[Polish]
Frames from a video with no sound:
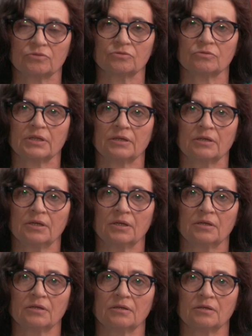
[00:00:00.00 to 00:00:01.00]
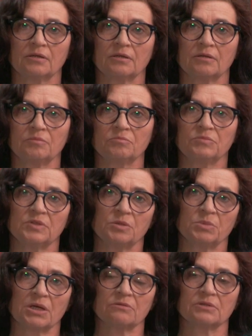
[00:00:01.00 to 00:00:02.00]
które e,
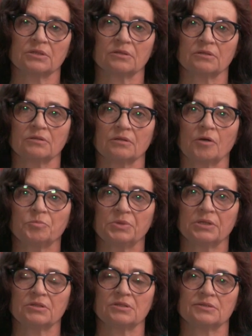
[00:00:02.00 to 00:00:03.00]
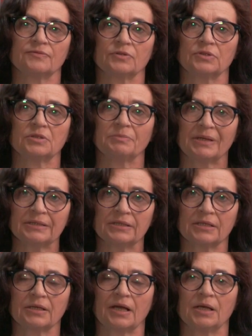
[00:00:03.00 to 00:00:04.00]
nie miały opieki swoich
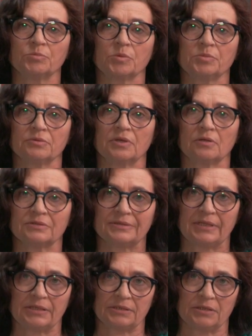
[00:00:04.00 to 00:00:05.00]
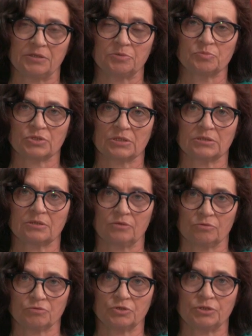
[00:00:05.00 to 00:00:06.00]
matek albo były oddane im przez
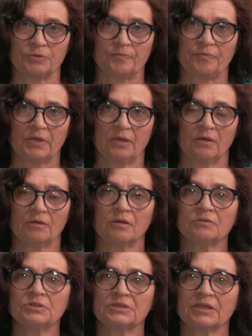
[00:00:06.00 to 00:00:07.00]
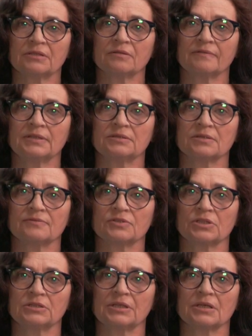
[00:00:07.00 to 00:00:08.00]
ludzi. Oni traktowali te
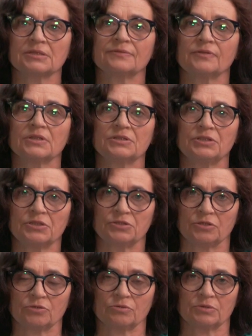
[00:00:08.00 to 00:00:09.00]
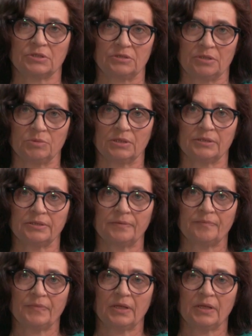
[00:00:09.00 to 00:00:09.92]
zwierzęta jak swoje dzieci, których nie mieli.